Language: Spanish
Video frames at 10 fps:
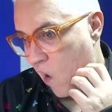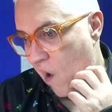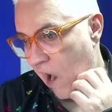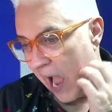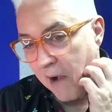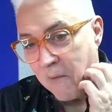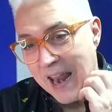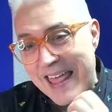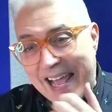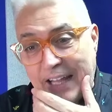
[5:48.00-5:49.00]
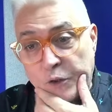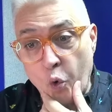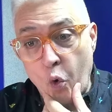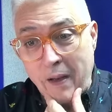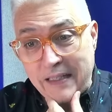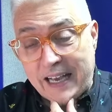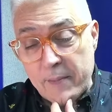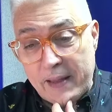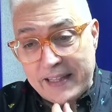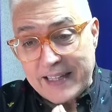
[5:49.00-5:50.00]
habla de que tú
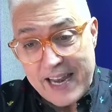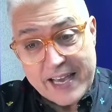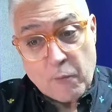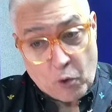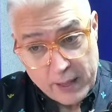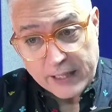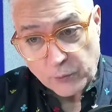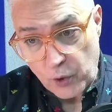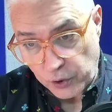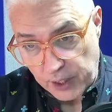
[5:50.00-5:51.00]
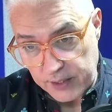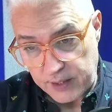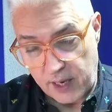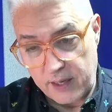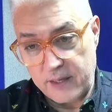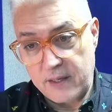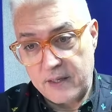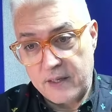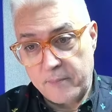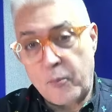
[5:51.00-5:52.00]
básicamente tienes que volver a tu inocencia,
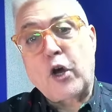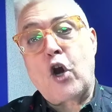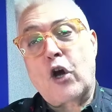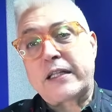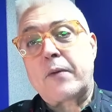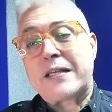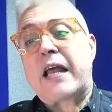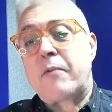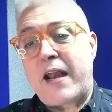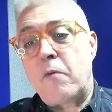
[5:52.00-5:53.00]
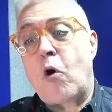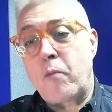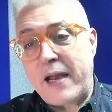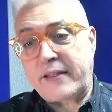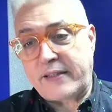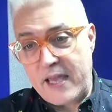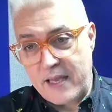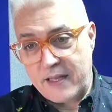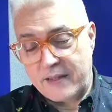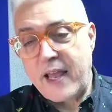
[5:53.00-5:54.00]
porque lo que te va a salvar es volverte
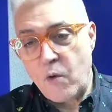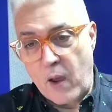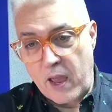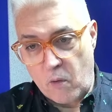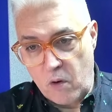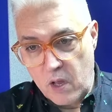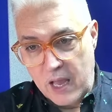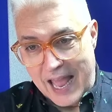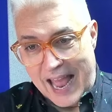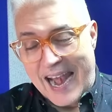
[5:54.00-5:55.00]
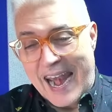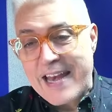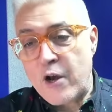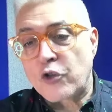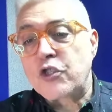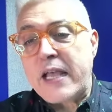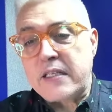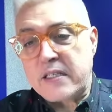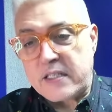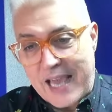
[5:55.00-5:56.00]
de nuevo a la
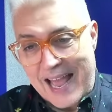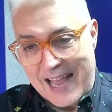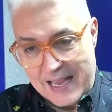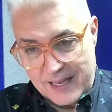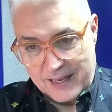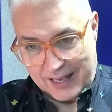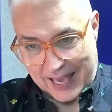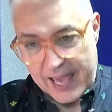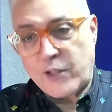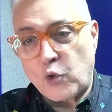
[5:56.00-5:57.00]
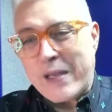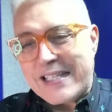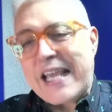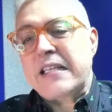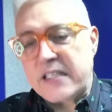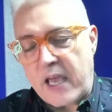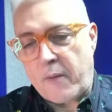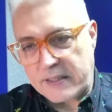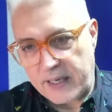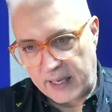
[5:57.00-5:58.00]
inocencia que es tu esencia
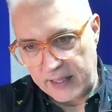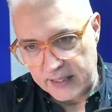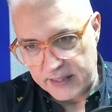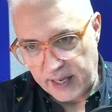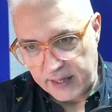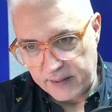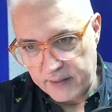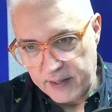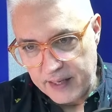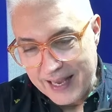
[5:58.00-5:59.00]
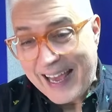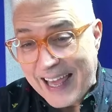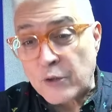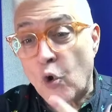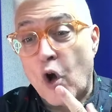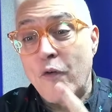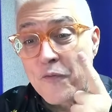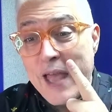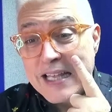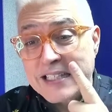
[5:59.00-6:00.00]
básica del ser, que es tu confianza